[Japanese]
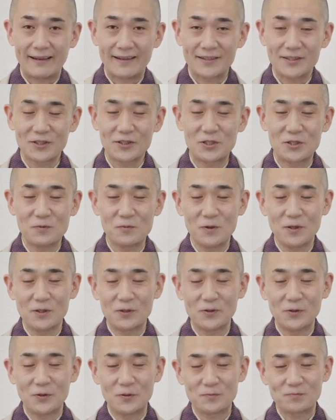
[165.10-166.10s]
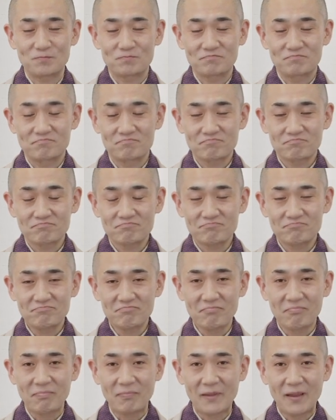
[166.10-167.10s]
私も
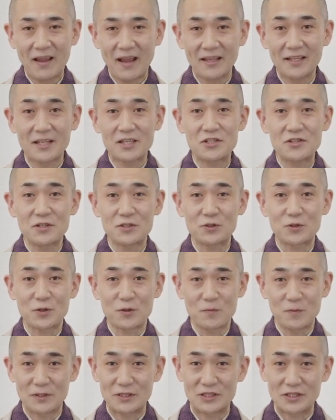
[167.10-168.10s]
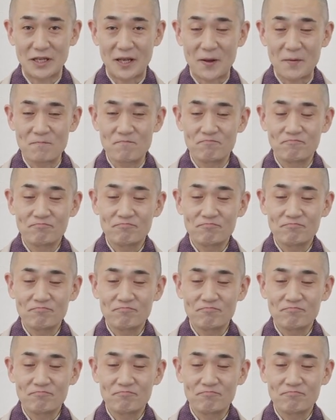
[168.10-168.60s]
話はそれますが、